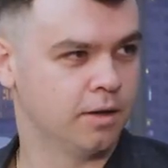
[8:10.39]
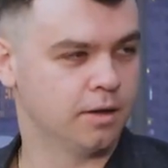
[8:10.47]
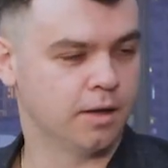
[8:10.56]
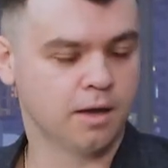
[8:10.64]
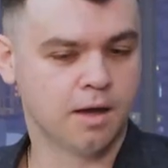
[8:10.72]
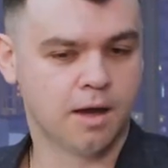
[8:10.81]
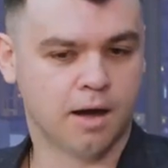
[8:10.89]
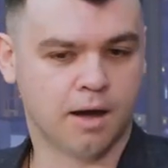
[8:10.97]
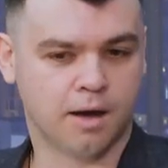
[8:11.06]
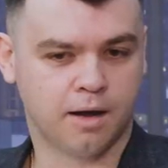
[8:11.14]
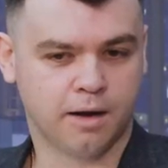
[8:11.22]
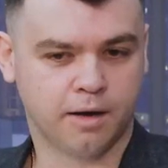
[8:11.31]
Да?
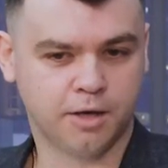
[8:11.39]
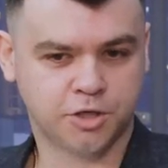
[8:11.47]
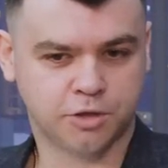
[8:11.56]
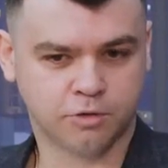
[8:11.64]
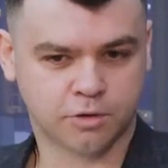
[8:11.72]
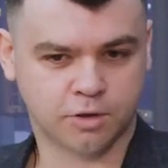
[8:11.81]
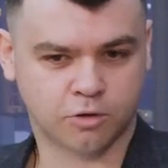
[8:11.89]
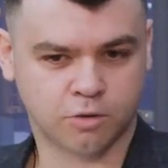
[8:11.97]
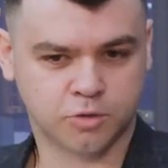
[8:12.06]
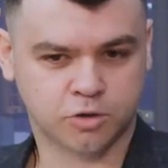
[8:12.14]
А речь идет о том,